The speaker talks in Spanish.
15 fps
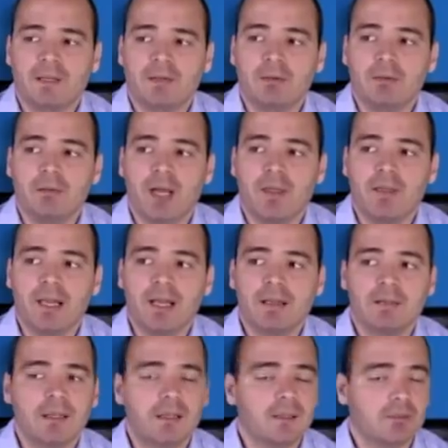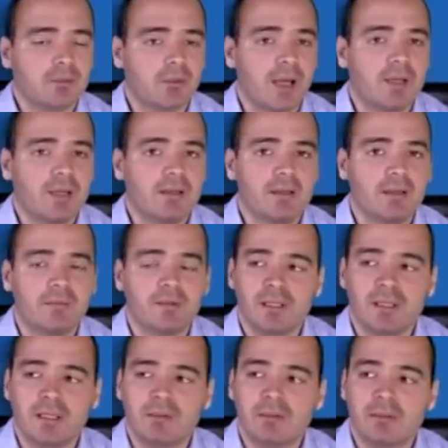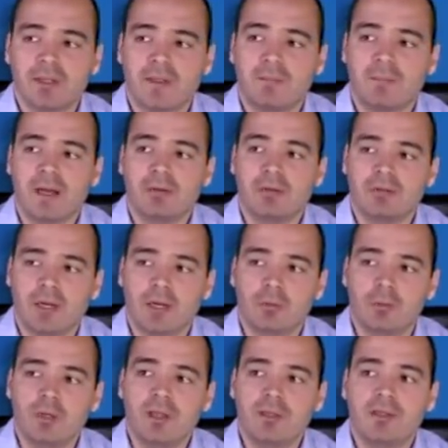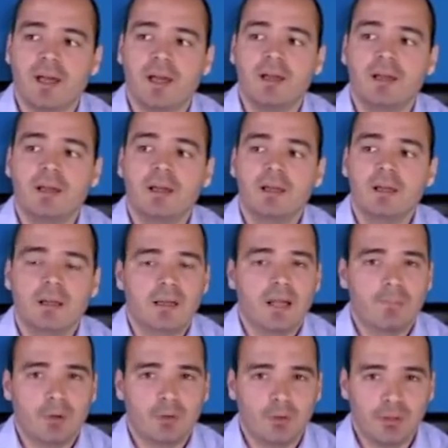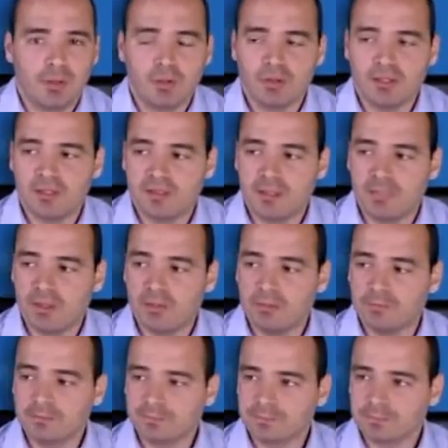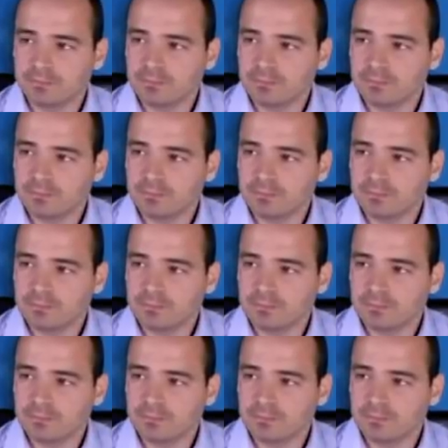Se coloca adelante, solamente defendiendo y además obstaculiza la promoción de este peón.